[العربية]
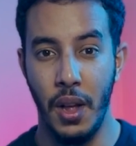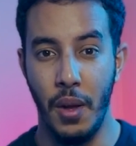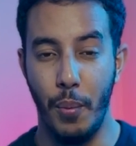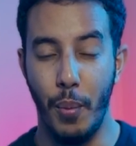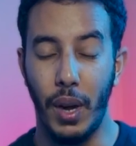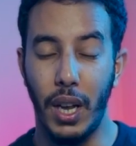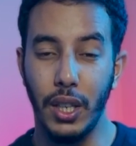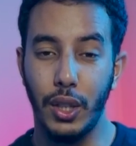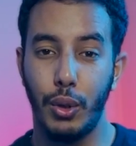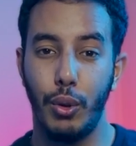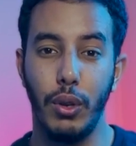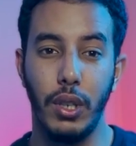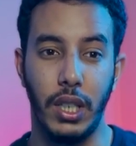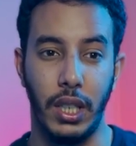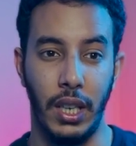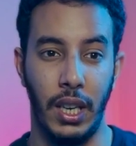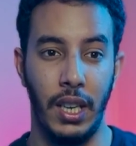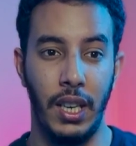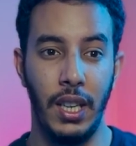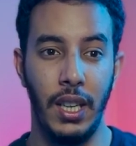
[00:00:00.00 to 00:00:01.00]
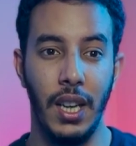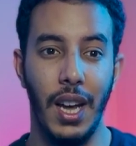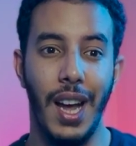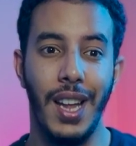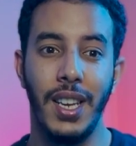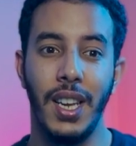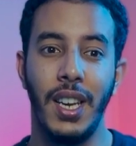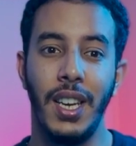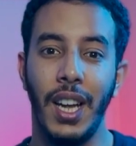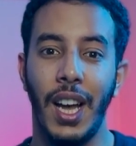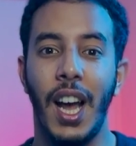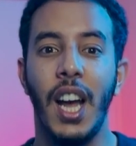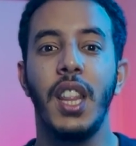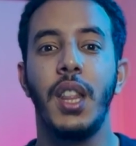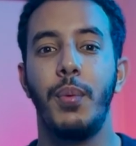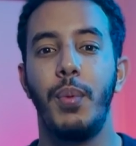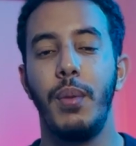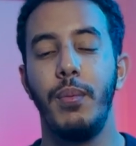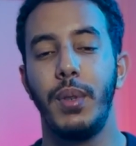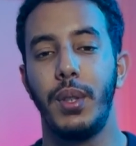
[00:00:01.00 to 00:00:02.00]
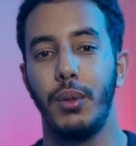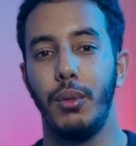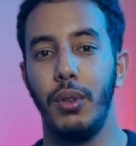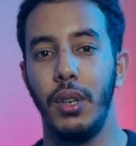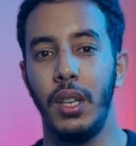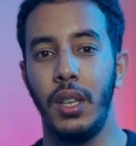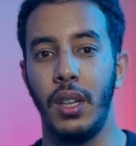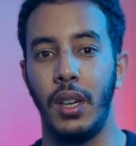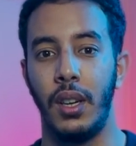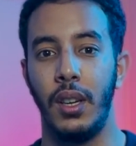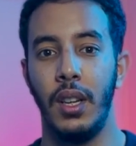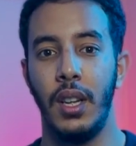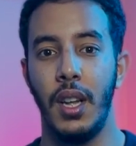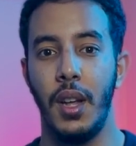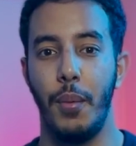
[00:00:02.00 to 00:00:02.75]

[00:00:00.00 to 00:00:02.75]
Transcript: ما كتقولش عليا انني قاد بالمسؤوليه